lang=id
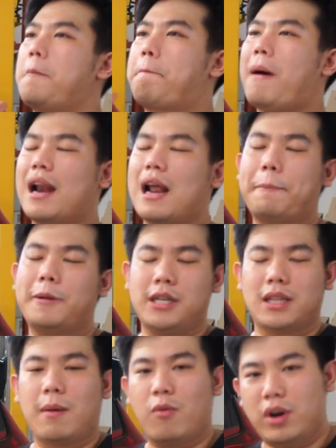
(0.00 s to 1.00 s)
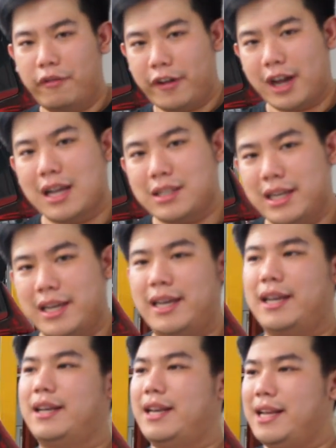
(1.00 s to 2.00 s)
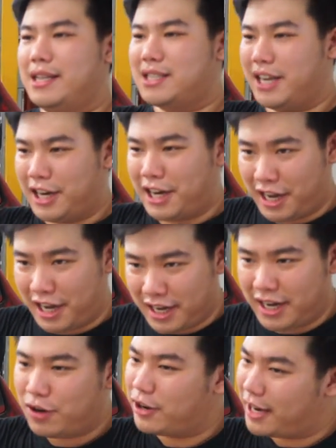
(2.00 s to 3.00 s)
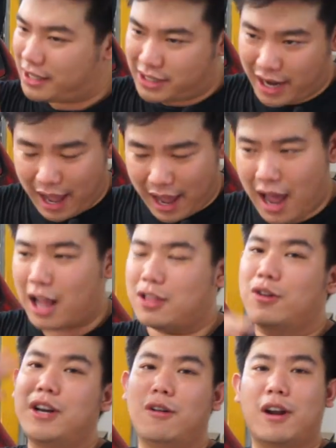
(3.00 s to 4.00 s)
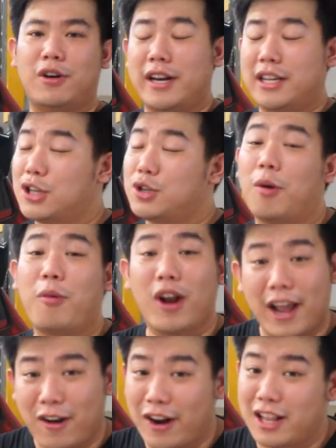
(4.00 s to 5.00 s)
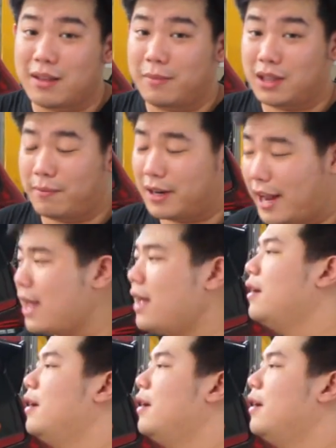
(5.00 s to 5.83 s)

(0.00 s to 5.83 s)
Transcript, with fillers: para pecinta modifikasi di sini di Indonesia atau di luar Indonesia juga boleh kalau ada teman teman ya.